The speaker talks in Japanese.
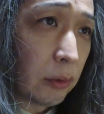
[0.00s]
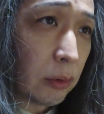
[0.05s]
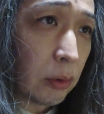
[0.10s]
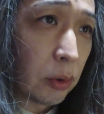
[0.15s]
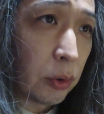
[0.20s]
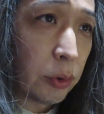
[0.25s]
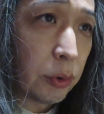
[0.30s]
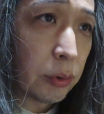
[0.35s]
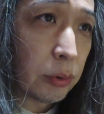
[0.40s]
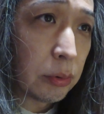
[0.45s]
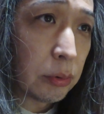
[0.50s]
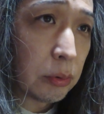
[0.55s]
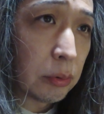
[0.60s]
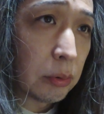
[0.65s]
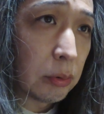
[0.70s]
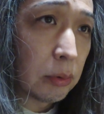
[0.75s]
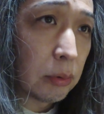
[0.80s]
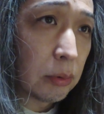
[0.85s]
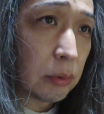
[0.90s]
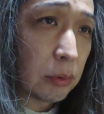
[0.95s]
あれですよ
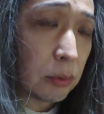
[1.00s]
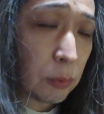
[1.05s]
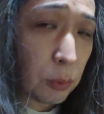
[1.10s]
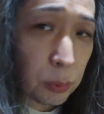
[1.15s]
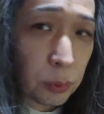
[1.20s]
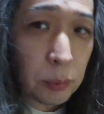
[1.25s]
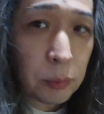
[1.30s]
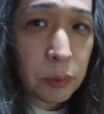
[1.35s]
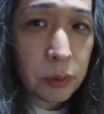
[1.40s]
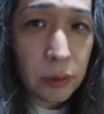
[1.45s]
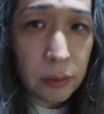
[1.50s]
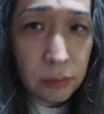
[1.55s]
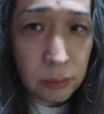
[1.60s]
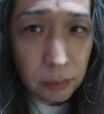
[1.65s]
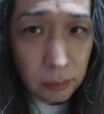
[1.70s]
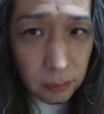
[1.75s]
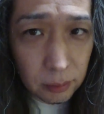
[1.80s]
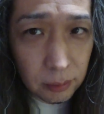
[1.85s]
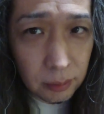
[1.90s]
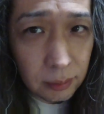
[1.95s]
子供です
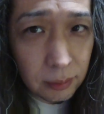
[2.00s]
ね